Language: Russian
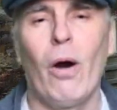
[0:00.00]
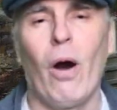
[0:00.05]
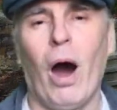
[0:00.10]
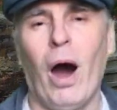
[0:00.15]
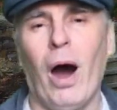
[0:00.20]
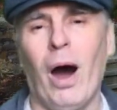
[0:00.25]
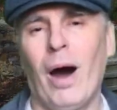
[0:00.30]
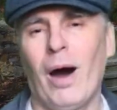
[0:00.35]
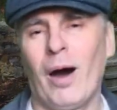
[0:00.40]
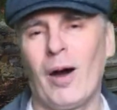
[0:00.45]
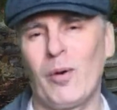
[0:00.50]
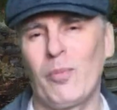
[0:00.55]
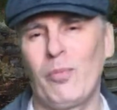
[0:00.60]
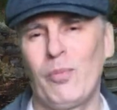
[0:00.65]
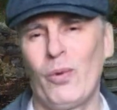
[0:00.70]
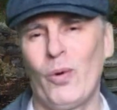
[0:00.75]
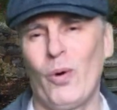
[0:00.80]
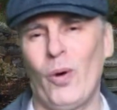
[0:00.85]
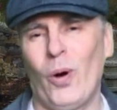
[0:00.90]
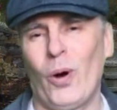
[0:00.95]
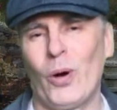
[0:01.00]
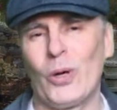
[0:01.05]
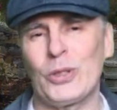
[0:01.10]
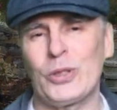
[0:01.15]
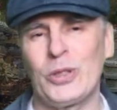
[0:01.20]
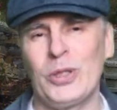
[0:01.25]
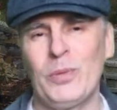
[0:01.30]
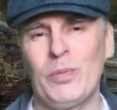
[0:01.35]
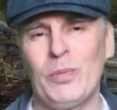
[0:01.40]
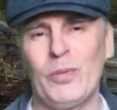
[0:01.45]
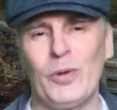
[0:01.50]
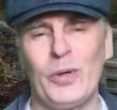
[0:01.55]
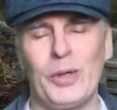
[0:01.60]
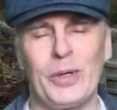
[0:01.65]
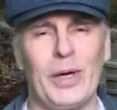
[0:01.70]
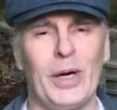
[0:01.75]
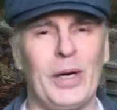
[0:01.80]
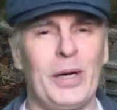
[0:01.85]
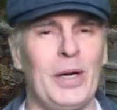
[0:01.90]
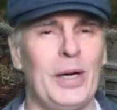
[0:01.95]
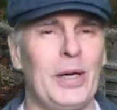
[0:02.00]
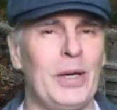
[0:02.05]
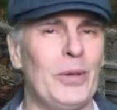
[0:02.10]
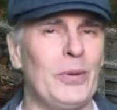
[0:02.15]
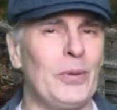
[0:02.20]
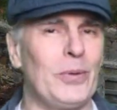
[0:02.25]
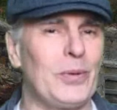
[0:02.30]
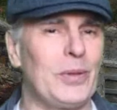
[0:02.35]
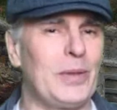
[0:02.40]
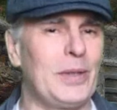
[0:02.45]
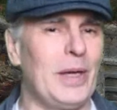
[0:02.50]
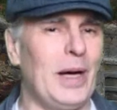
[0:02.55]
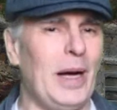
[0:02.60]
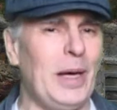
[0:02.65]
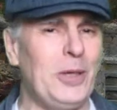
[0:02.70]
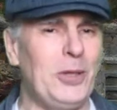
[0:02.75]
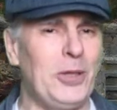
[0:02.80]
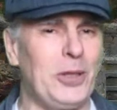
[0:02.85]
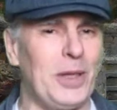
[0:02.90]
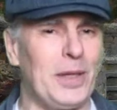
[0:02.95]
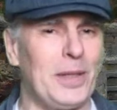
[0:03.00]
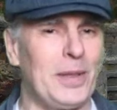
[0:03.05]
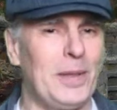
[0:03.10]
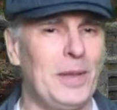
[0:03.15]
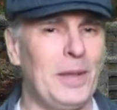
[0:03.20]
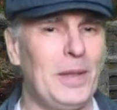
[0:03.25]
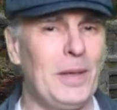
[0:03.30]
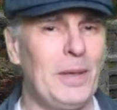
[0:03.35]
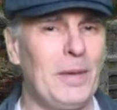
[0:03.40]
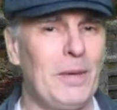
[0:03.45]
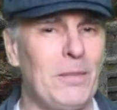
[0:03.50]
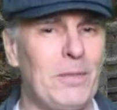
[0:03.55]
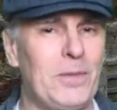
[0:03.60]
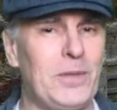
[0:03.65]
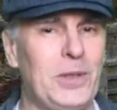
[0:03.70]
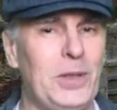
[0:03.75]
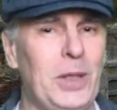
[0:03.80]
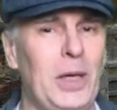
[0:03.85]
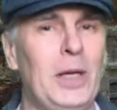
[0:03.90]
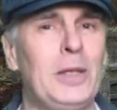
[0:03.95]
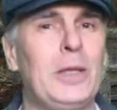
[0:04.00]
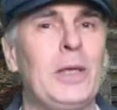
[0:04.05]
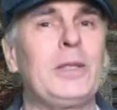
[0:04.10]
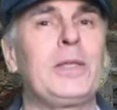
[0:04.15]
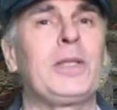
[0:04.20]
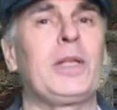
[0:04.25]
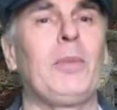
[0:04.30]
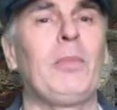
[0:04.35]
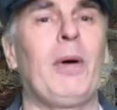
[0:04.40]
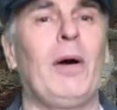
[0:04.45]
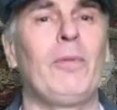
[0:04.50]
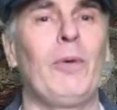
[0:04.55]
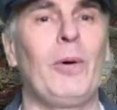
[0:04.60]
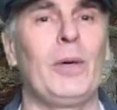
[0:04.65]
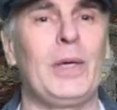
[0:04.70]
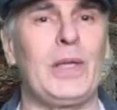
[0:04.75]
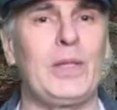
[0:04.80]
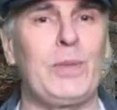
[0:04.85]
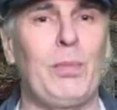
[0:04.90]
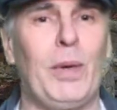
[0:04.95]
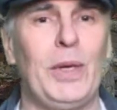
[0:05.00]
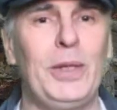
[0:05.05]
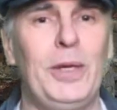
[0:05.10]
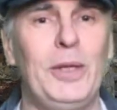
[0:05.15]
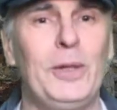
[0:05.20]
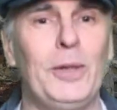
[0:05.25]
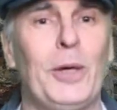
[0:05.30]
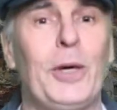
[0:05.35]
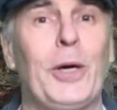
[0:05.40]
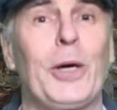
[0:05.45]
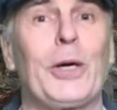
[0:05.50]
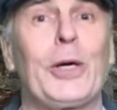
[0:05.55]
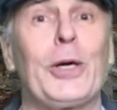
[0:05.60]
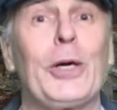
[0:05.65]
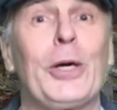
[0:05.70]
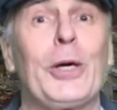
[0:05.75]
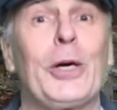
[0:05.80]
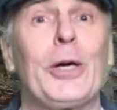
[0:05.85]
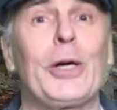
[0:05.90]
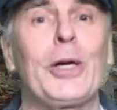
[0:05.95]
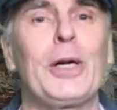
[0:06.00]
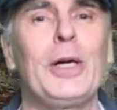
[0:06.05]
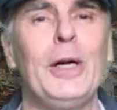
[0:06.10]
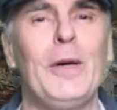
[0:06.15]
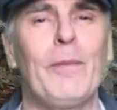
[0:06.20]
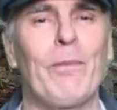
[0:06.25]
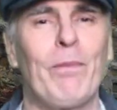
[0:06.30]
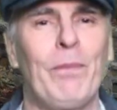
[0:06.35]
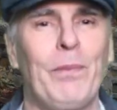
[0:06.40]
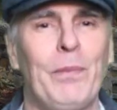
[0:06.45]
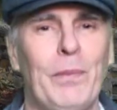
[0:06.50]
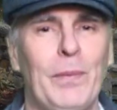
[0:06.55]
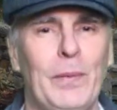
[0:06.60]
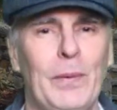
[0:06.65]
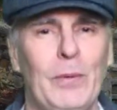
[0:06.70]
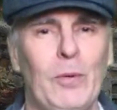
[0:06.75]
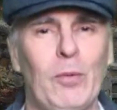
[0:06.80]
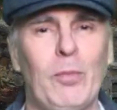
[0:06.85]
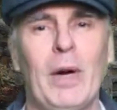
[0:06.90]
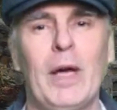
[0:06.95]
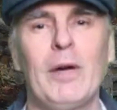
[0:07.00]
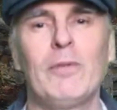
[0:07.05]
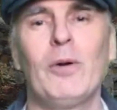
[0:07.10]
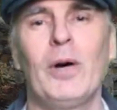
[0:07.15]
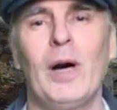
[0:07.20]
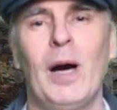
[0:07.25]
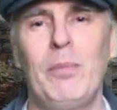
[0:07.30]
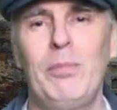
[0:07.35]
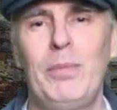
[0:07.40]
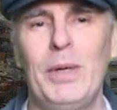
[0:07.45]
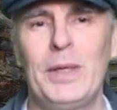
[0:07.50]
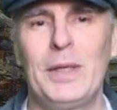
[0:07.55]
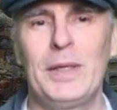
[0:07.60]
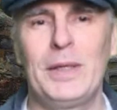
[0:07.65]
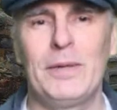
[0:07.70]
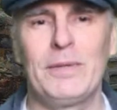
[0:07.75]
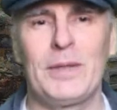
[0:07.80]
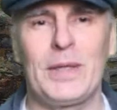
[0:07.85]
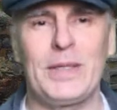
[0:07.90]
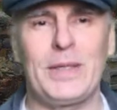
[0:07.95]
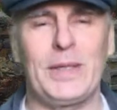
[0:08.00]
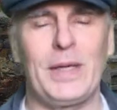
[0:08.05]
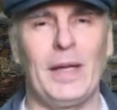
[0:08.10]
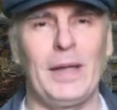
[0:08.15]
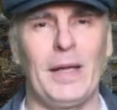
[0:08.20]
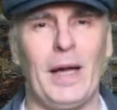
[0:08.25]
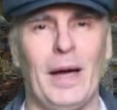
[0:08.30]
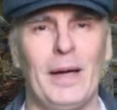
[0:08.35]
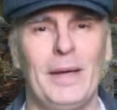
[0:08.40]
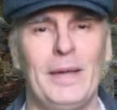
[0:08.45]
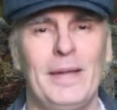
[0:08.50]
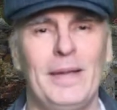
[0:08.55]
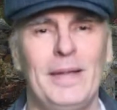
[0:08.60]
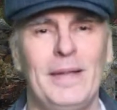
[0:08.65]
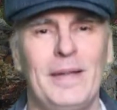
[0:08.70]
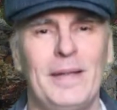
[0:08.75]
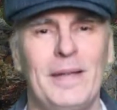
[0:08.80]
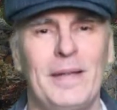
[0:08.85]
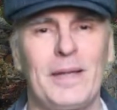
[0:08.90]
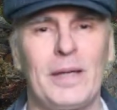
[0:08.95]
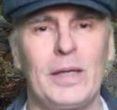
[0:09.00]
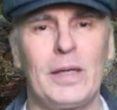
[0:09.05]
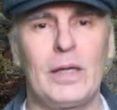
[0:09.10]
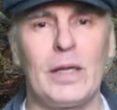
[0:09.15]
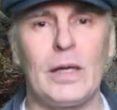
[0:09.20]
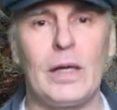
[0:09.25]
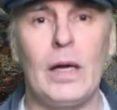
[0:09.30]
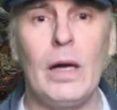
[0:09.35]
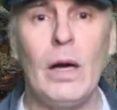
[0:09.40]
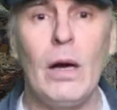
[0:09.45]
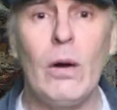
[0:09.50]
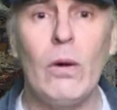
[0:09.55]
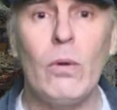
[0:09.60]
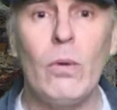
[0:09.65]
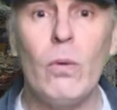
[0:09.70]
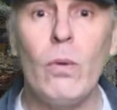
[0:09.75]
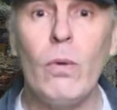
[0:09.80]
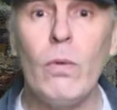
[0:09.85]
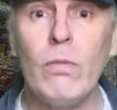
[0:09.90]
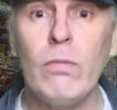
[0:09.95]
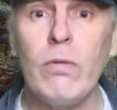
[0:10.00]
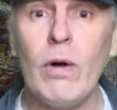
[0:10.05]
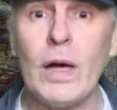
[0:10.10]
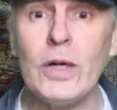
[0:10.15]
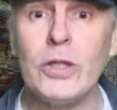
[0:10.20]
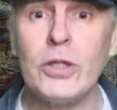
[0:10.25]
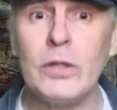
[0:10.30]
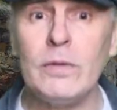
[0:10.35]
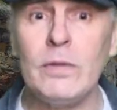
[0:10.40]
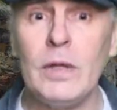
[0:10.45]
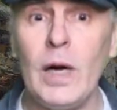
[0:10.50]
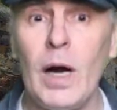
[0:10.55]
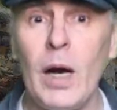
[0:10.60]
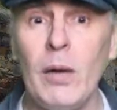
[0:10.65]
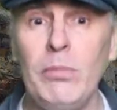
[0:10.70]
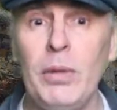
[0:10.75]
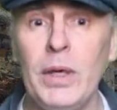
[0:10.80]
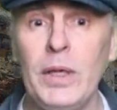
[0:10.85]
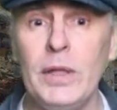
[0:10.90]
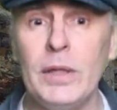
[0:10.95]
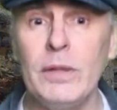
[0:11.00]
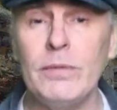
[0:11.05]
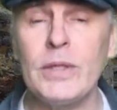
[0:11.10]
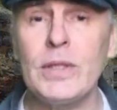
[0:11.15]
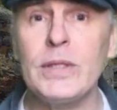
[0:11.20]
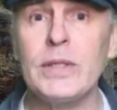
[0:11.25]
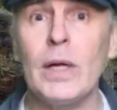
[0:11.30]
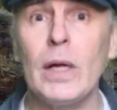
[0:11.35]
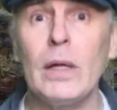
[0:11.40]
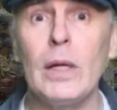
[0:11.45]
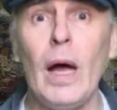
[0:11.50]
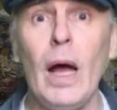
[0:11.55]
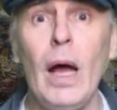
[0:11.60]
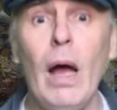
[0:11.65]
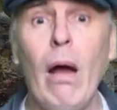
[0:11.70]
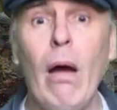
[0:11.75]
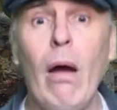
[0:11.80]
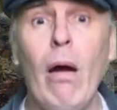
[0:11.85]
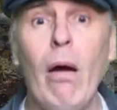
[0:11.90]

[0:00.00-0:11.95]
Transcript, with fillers: «Ах, боже мой, какая удача!» встретить самого господина Кры-Кры у моего обеденного стола. Кры-Кры, у вашего обеденного стола?